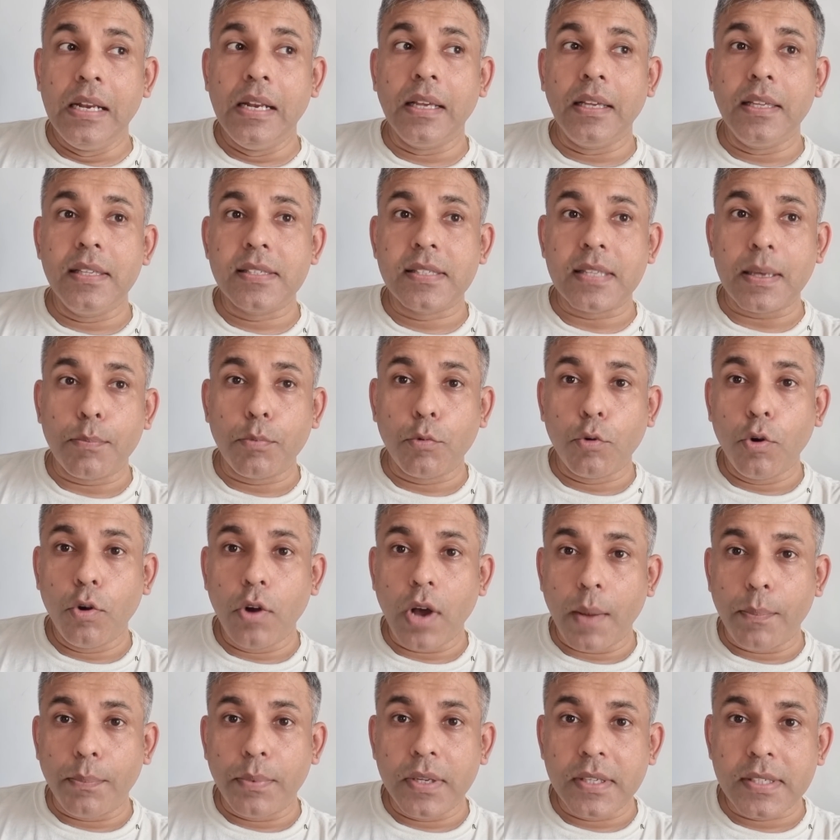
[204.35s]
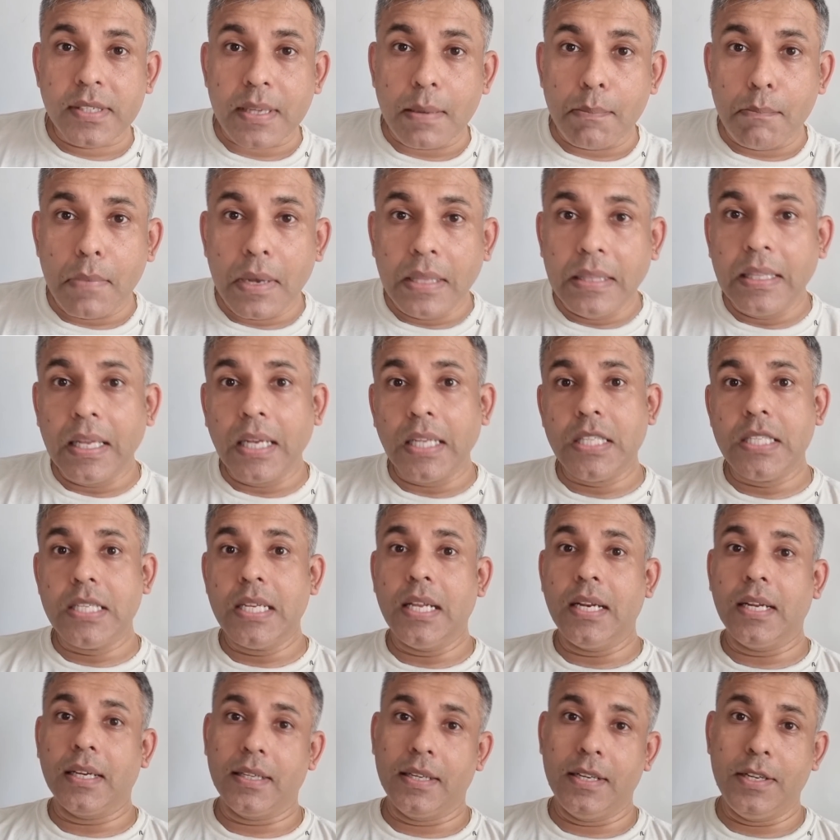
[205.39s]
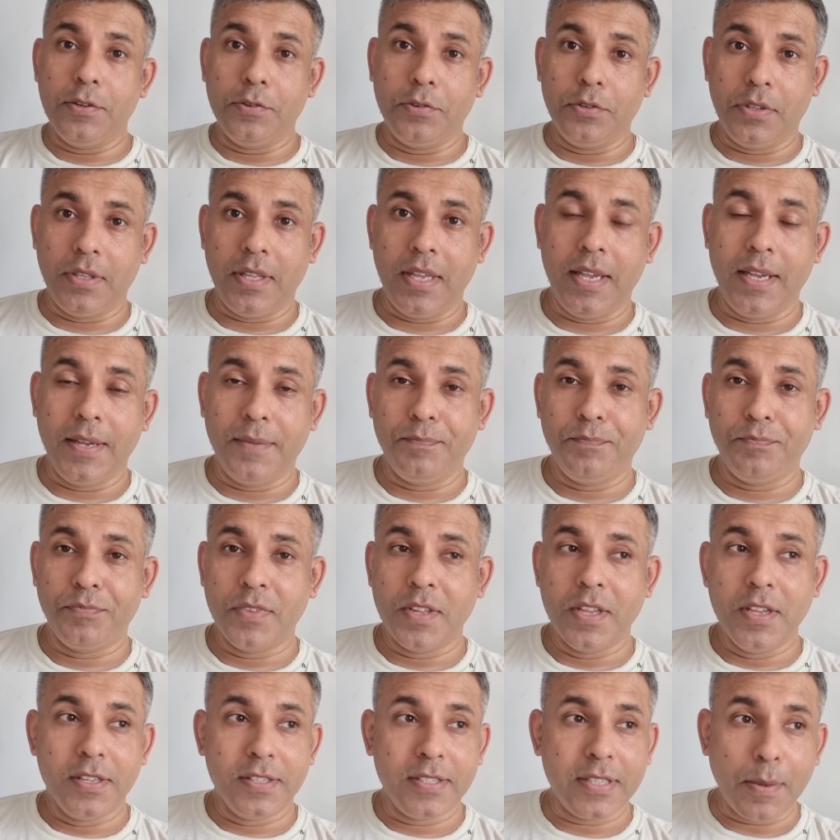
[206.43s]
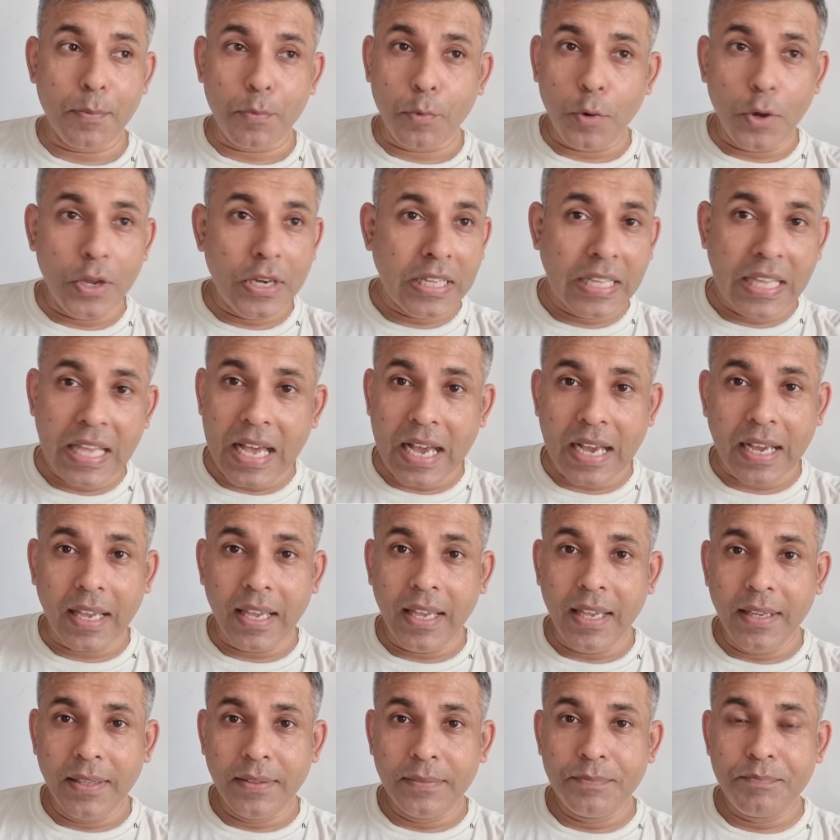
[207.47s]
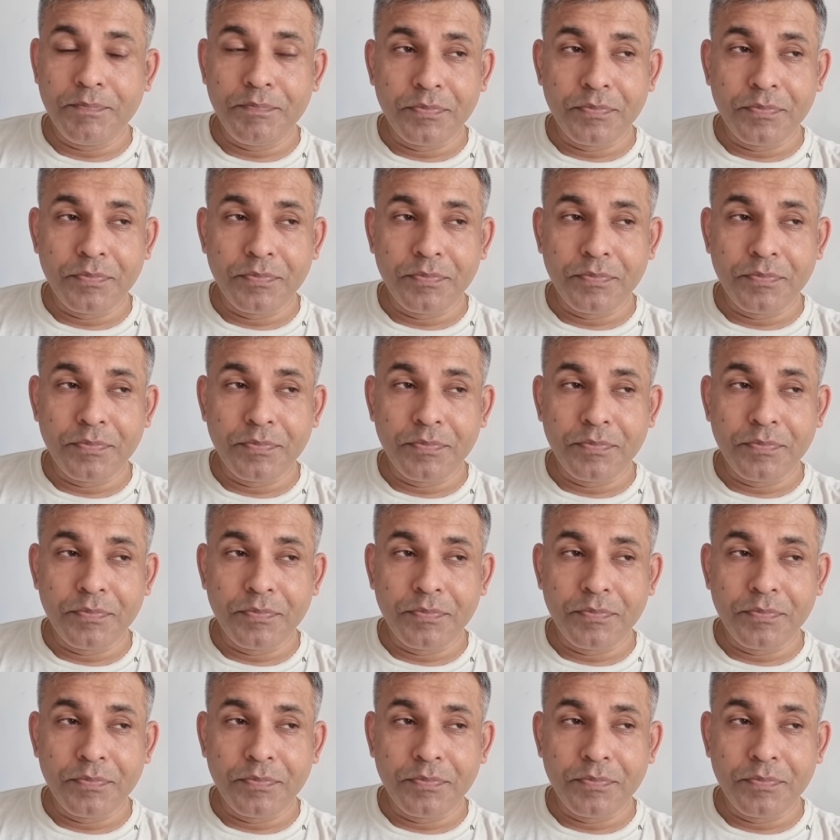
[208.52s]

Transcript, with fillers: लेकिन सबको अपने संबंध अच्छे रखने होते हैं सबको इनके आगे